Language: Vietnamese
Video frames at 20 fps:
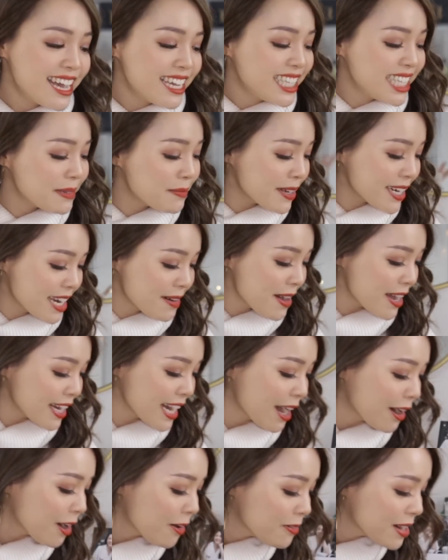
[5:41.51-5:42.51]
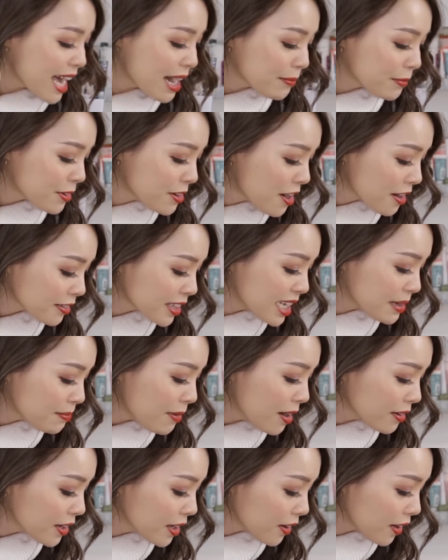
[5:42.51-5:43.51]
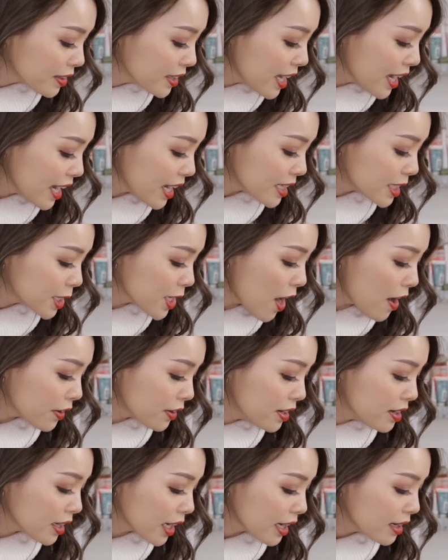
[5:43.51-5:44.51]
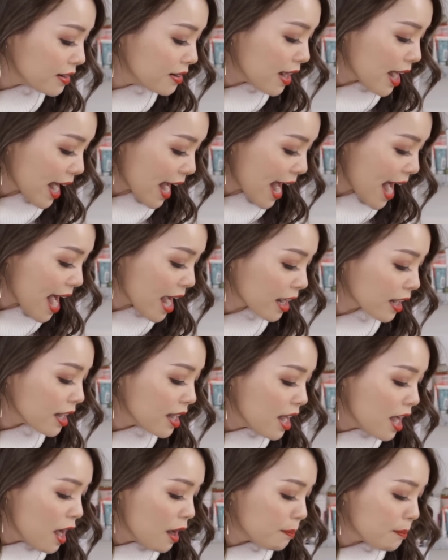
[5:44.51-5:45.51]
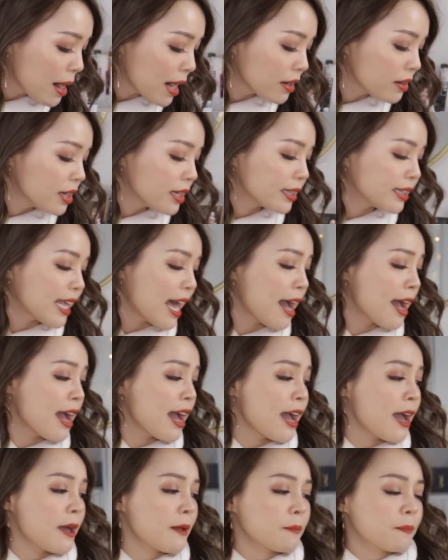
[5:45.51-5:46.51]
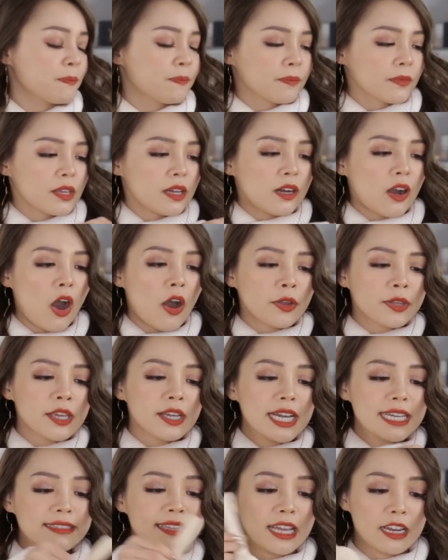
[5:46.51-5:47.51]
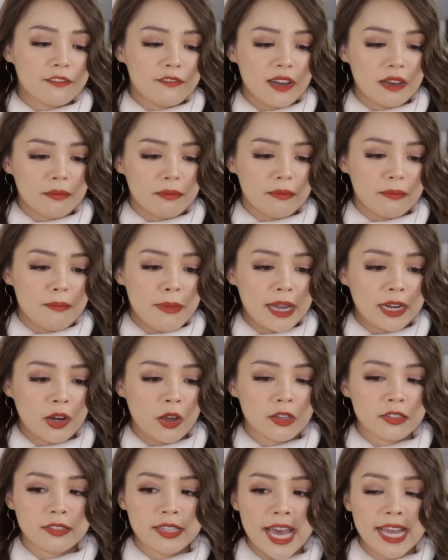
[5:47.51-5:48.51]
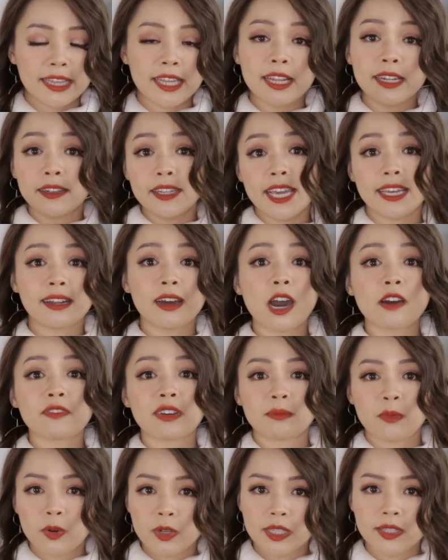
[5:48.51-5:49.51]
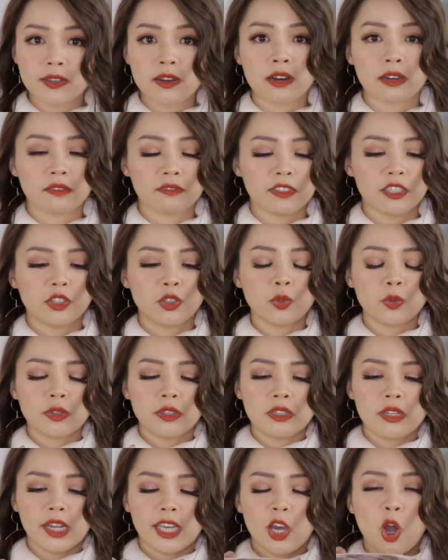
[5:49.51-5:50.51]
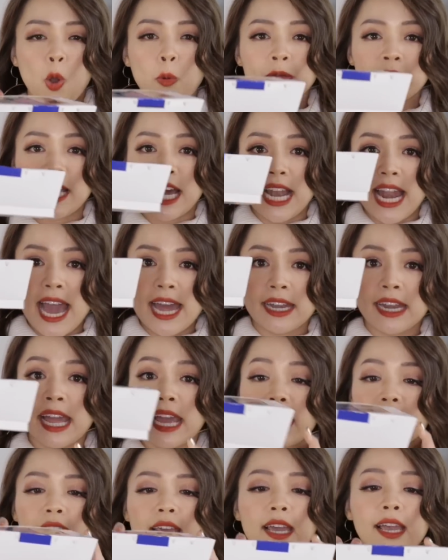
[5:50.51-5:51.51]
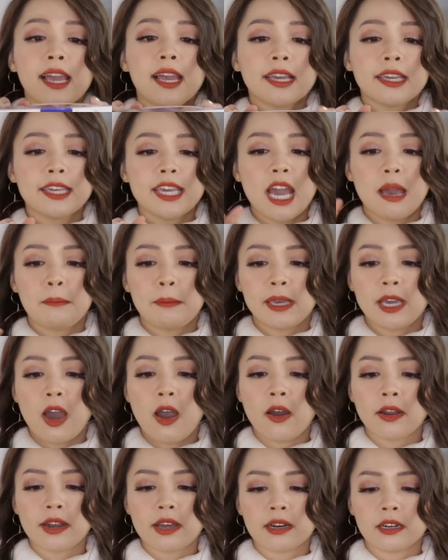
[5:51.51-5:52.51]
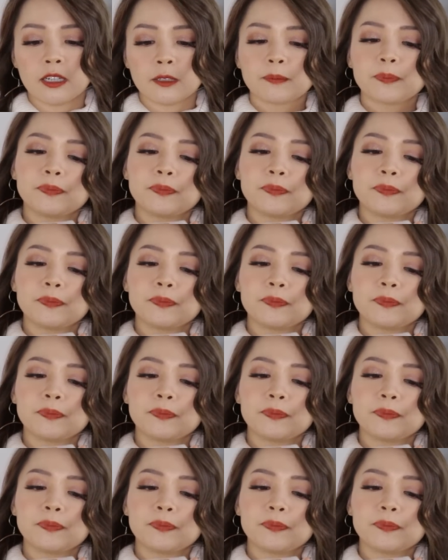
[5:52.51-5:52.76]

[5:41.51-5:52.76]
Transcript: nhưng mà nếu bạn nào không làm được thì mọi người có thể chọn những cái cửa hàng mà người ta có những cái sản phẩm mà nó sẽ thân thiện hơn với môi trường ví dụ như là cái hộp salad này khi mà mình order